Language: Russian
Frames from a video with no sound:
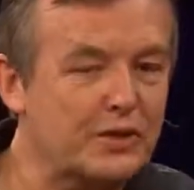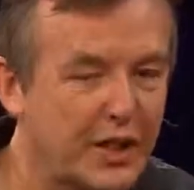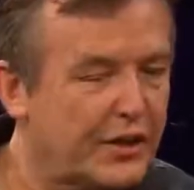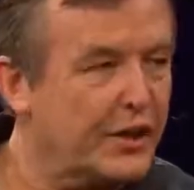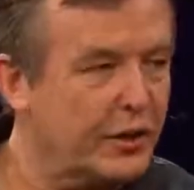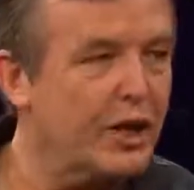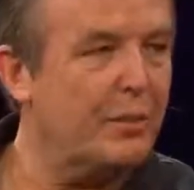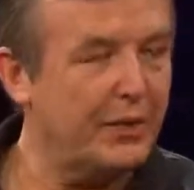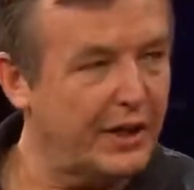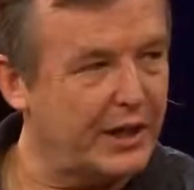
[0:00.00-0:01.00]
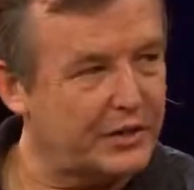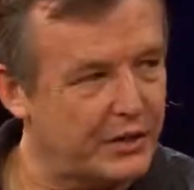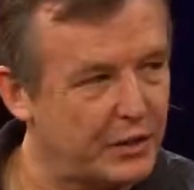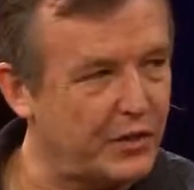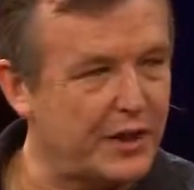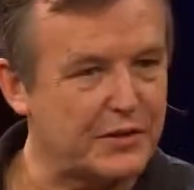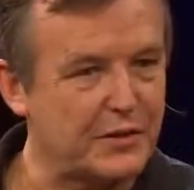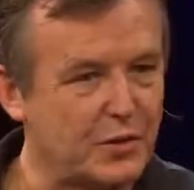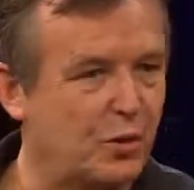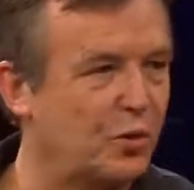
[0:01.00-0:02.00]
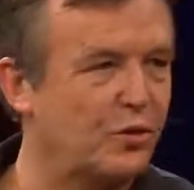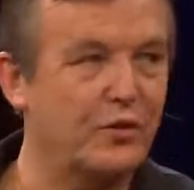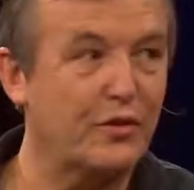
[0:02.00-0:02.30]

И для этого вы учредили бурную